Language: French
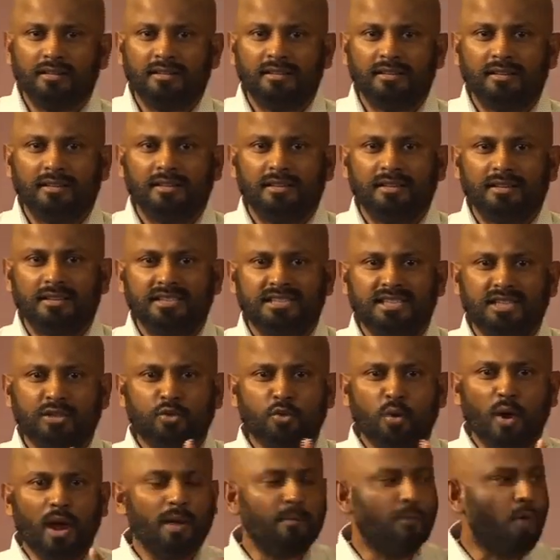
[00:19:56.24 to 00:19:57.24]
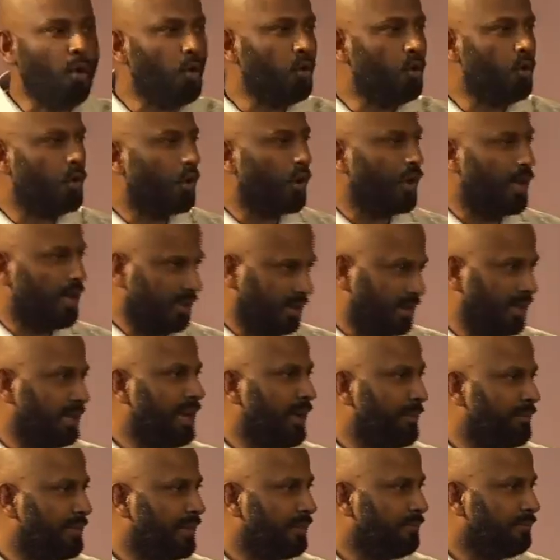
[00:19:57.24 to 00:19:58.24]
Tu vois, si toi et moi
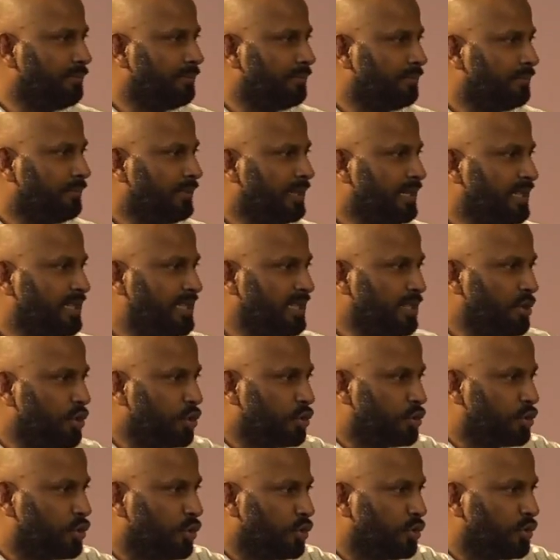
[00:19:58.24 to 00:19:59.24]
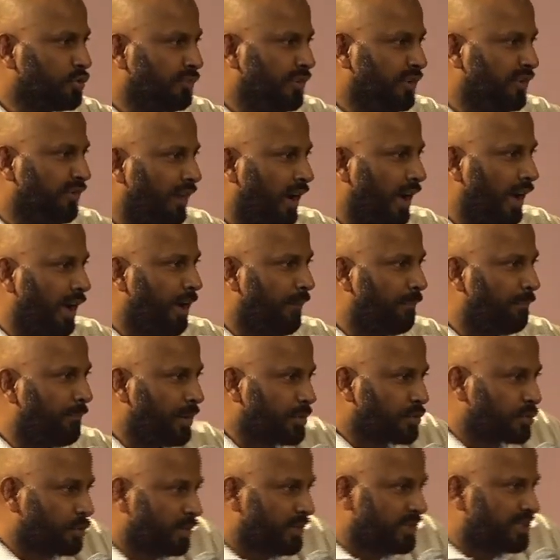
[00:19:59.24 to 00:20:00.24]
on aurait écrit la Bible, il dit le juge
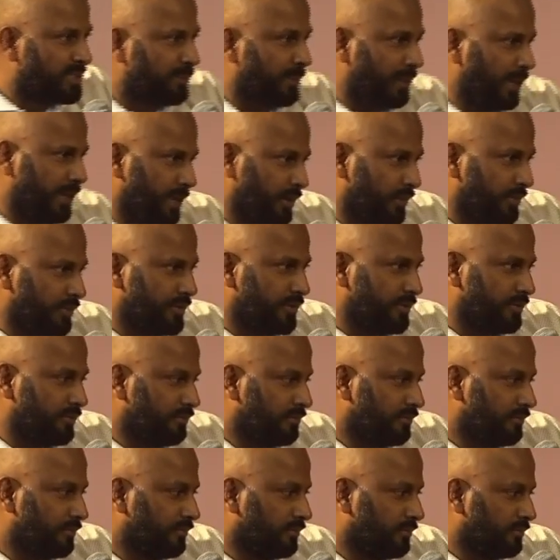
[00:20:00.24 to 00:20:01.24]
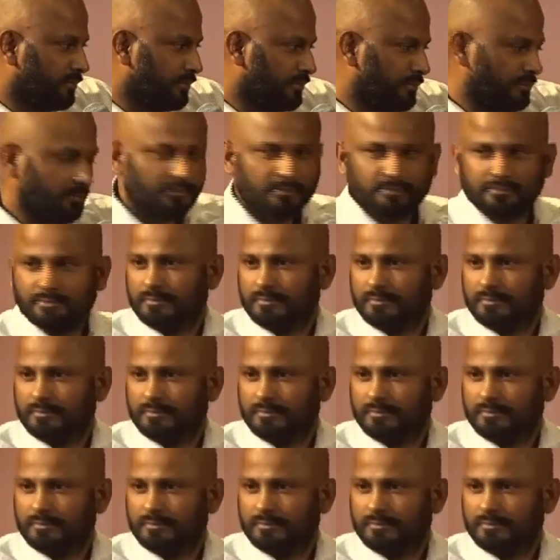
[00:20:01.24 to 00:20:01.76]
vivra par son expérience.